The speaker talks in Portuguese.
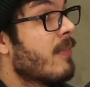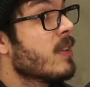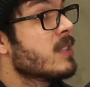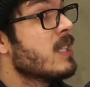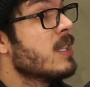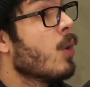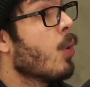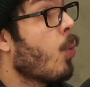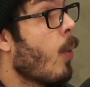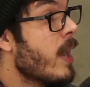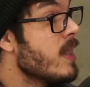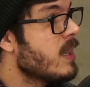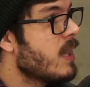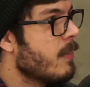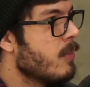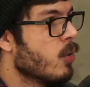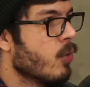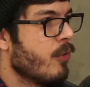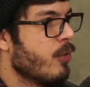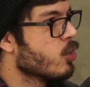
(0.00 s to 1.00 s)
50
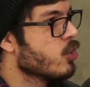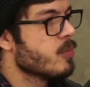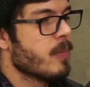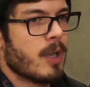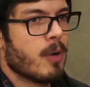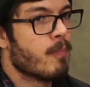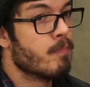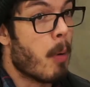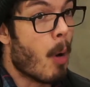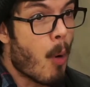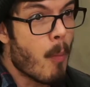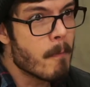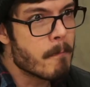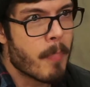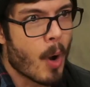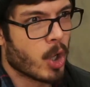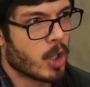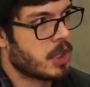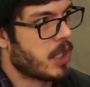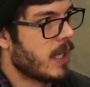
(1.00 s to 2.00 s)
mil views, mano,
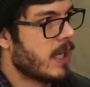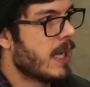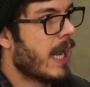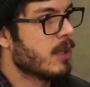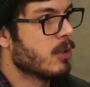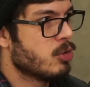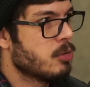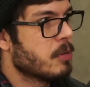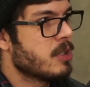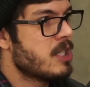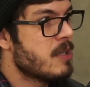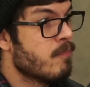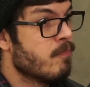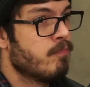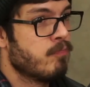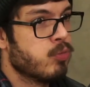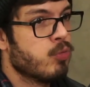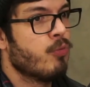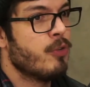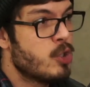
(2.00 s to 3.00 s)
bombou, tá ligado? Tipo assim,
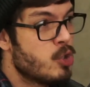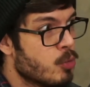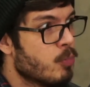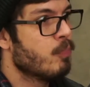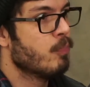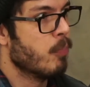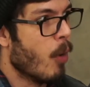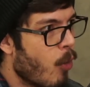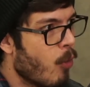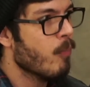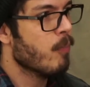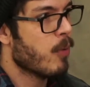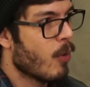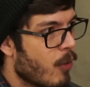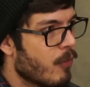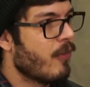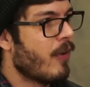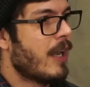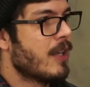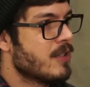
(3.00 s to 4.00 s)
vídeo
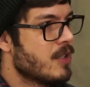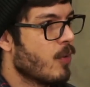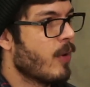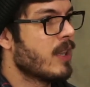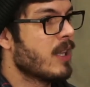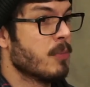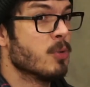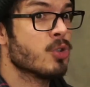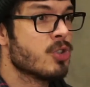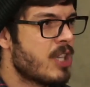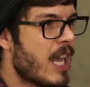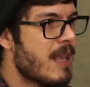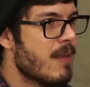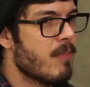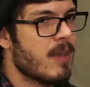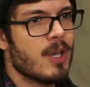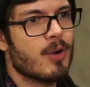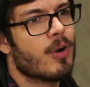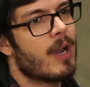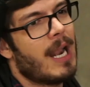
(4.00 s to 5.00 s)
bombou, velho. 50 mil, 100
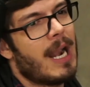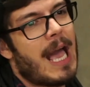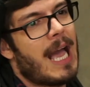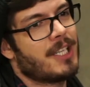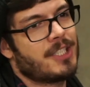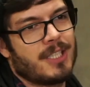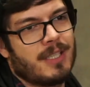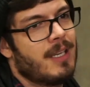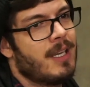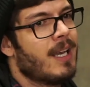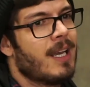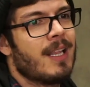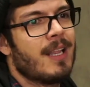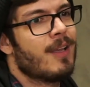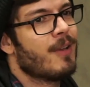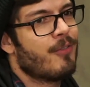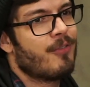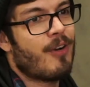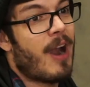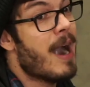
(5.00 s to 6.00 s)
mil, relaxa.
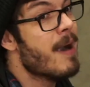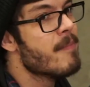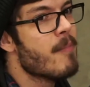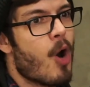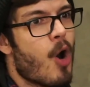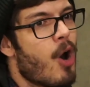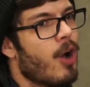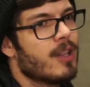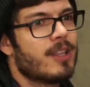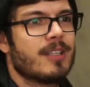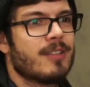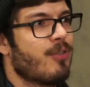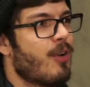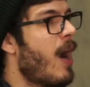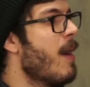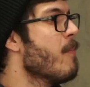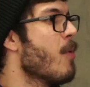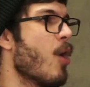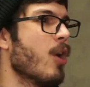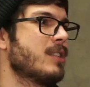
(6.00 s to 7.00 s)
Famoso.
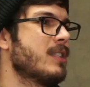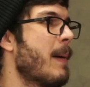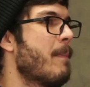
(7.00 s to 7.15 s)
100 mil, sem é